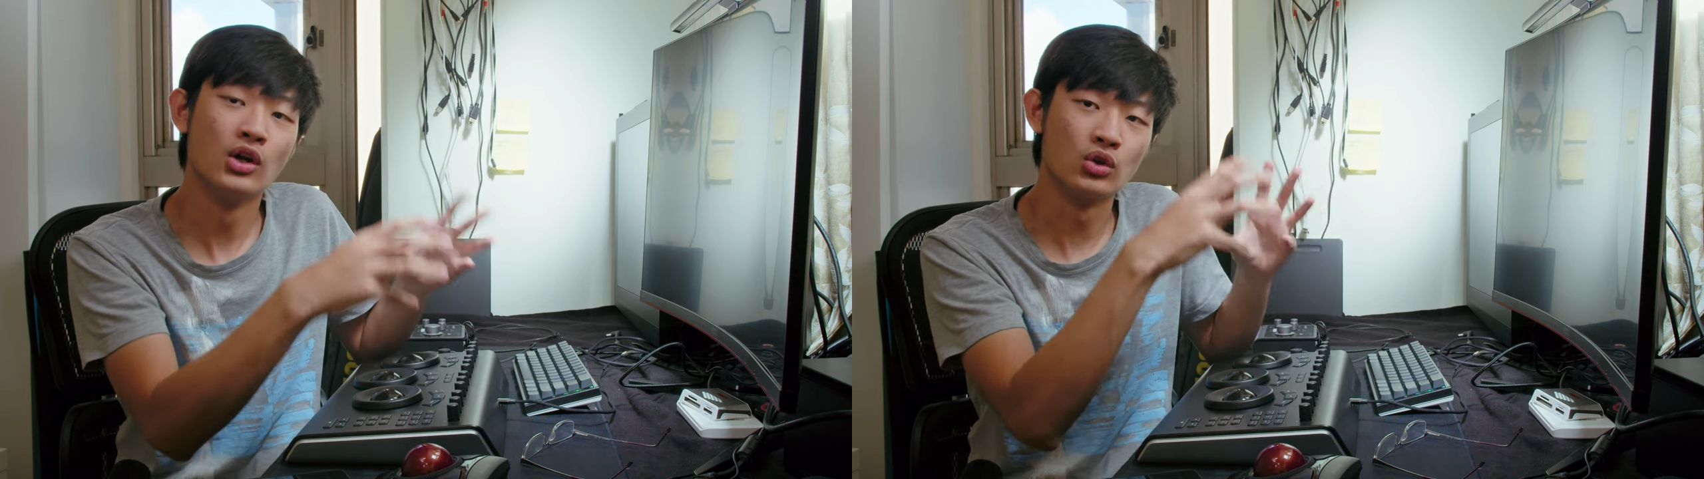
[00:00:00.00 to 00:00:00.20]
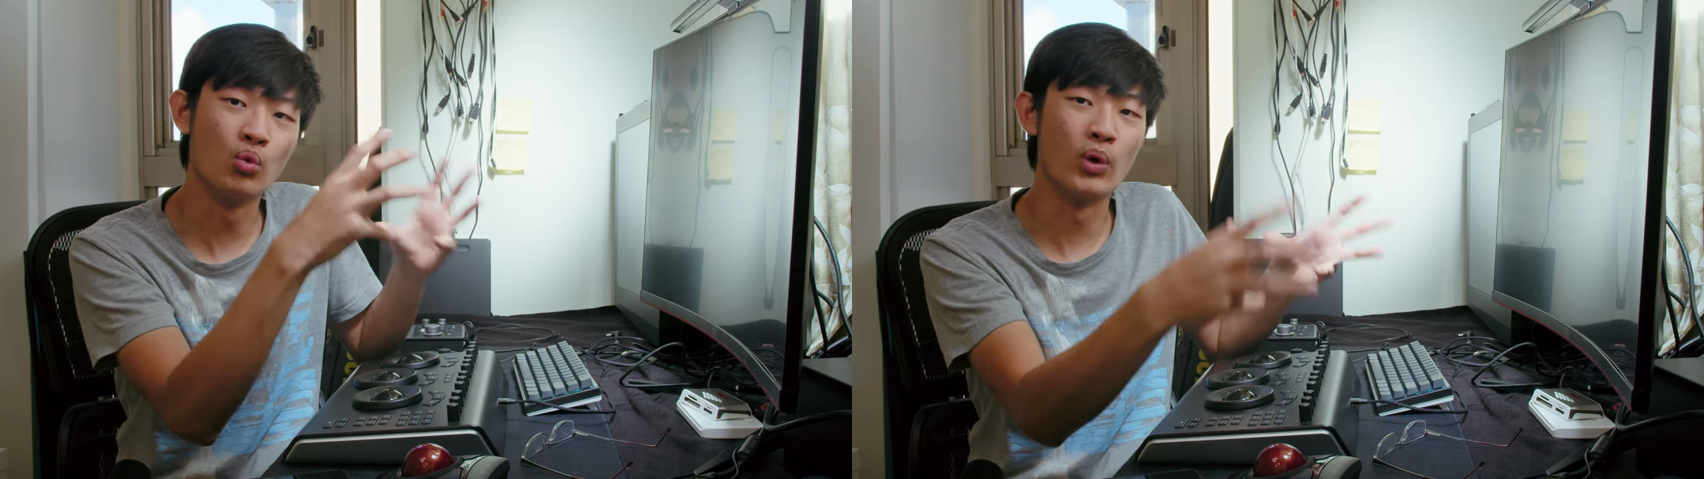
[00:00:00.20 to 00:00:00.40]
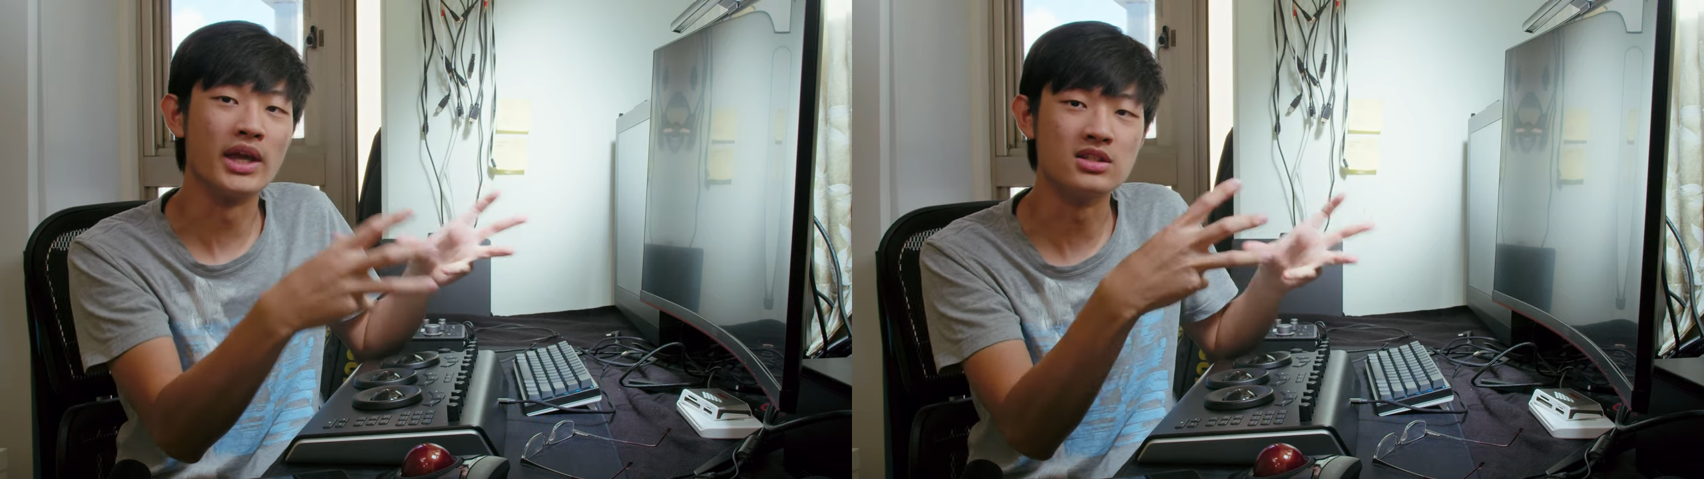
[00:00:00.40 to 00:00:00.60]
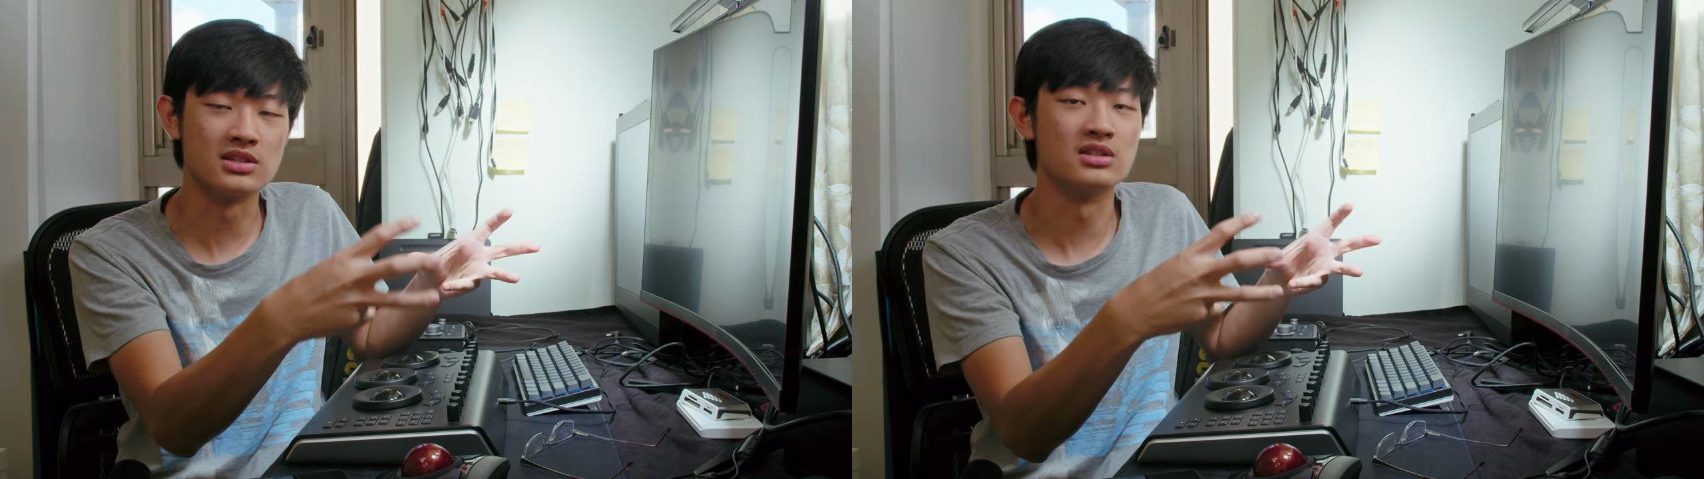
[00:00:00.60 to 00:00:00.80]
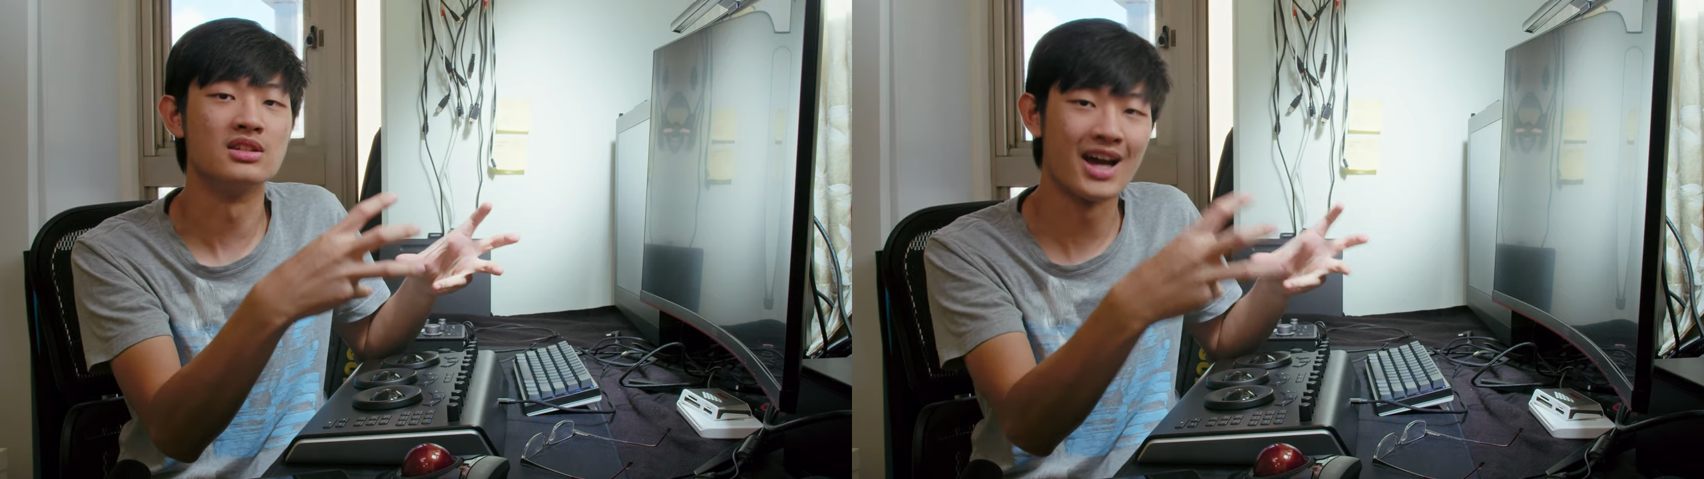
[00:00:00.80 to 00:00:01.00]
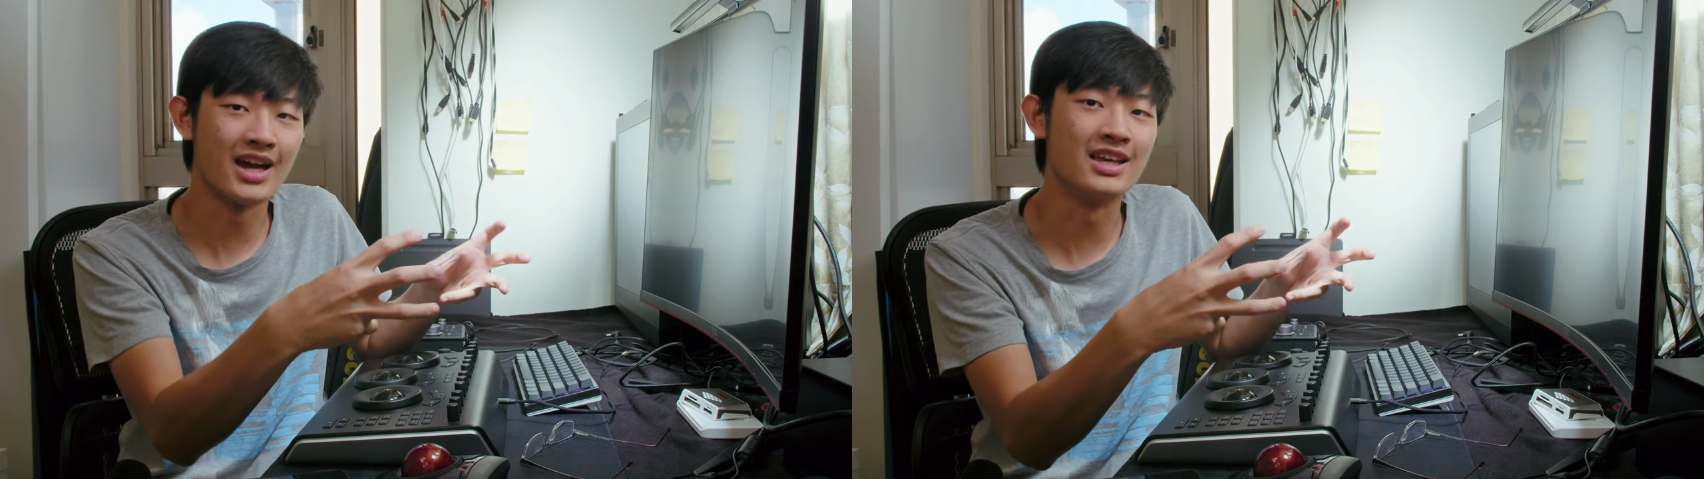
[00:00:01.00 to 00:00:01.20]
都维持那一